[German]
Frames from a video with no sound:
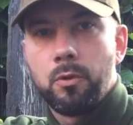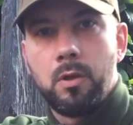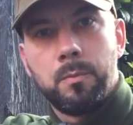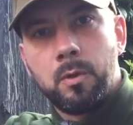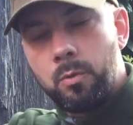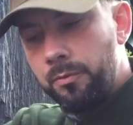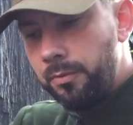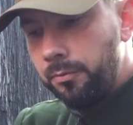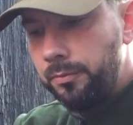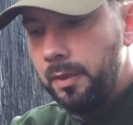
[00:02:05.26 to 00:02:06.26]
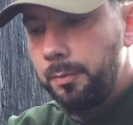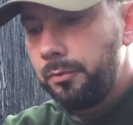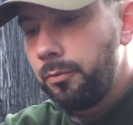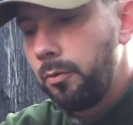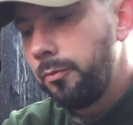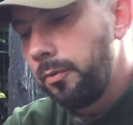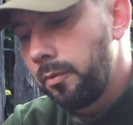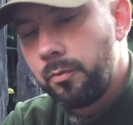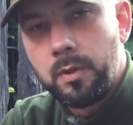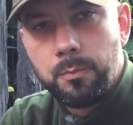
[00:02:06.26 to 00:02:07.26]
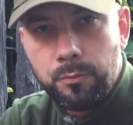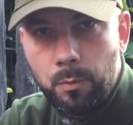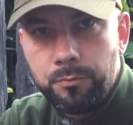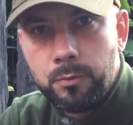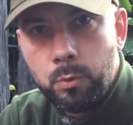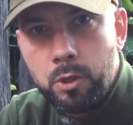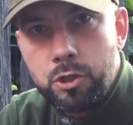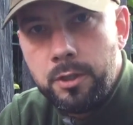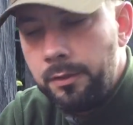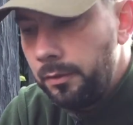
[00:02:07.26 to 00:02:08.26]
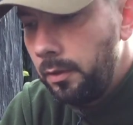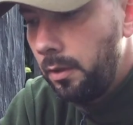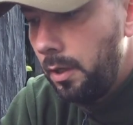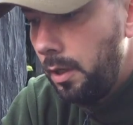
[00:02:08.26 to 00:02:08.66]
sollte man ungefähr vier bis fünf von den Pfropfen durchschießen.